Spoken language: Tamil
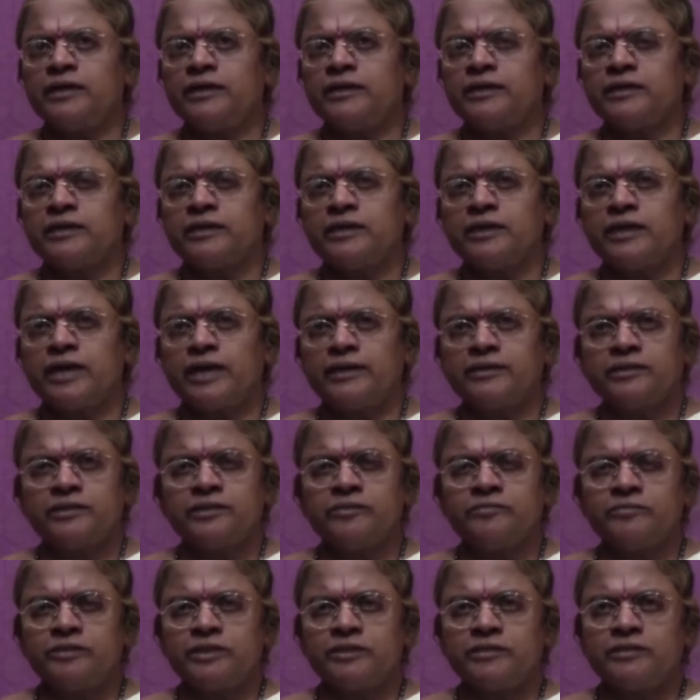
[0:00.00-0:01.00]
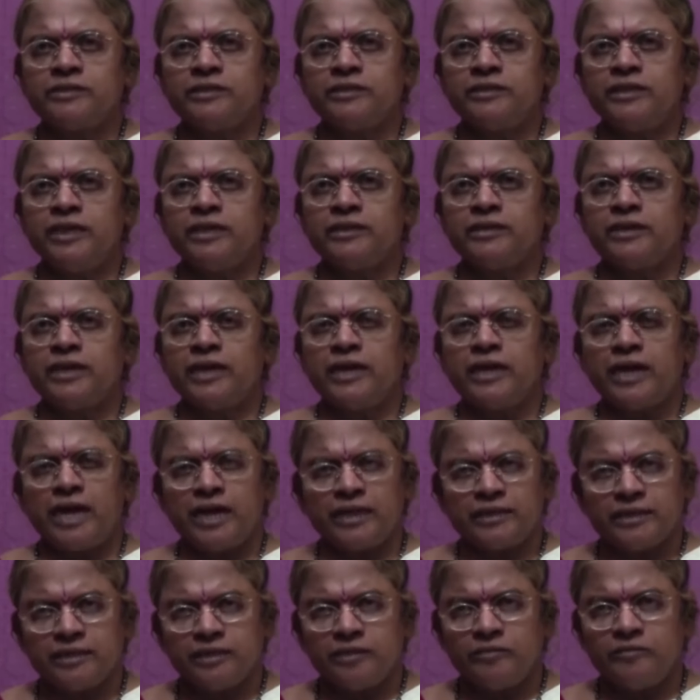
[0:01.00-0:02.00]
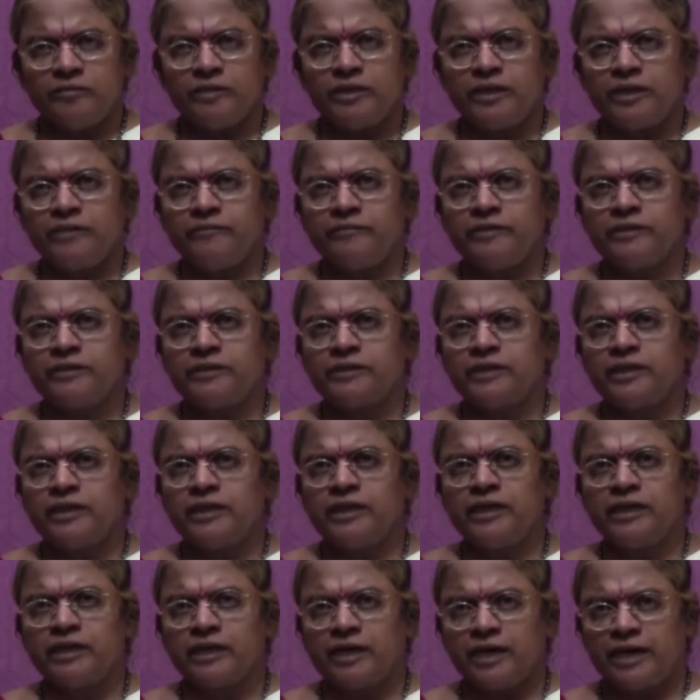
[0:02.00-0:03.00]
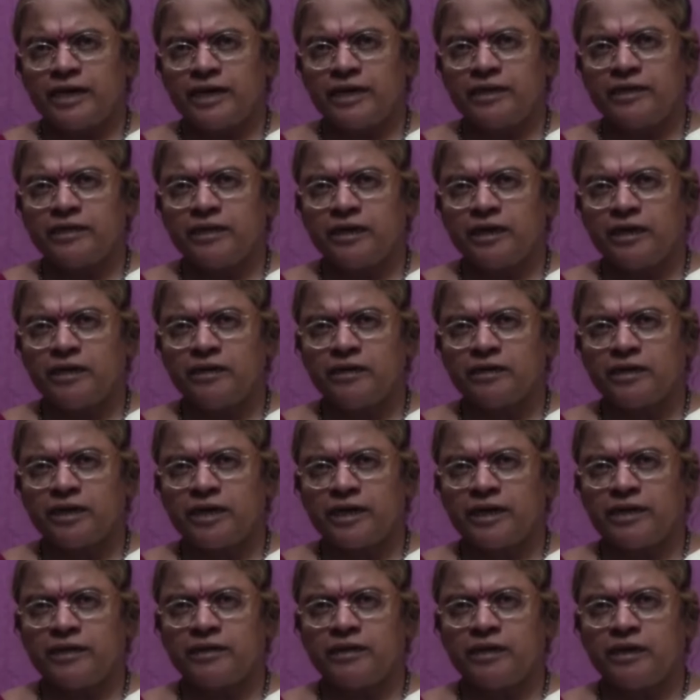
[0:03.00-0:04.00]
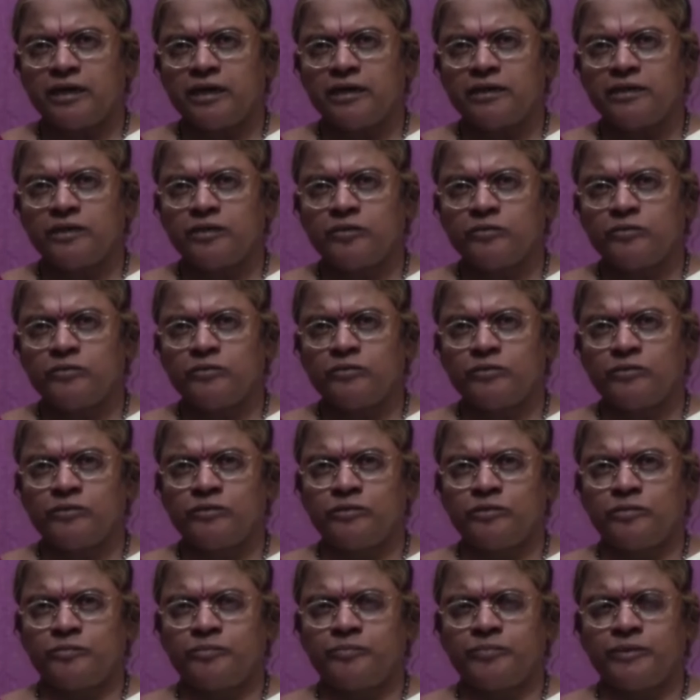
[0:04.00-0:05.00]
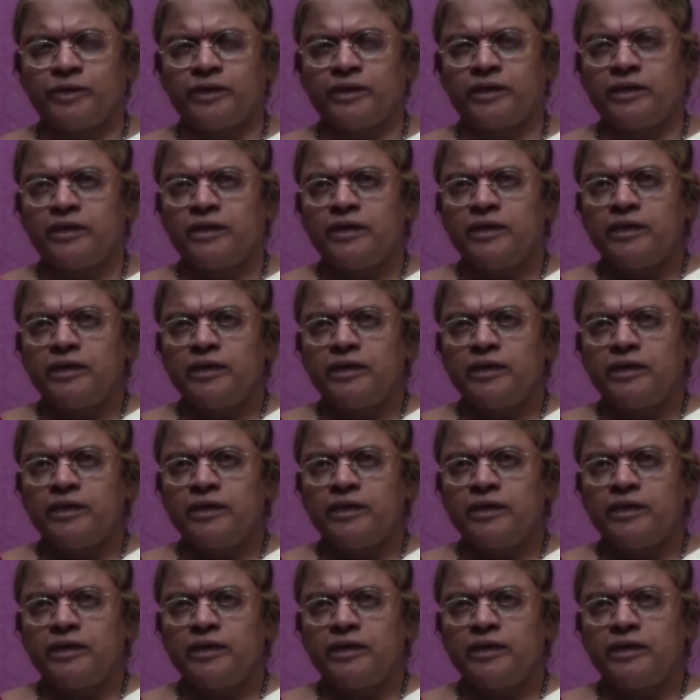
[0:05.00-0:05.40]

எனக்கு அச்சம் தந்தது அதனால் அதையும் இறைவன்ட்டே களையாய் களையாய குதுகுதுப்பே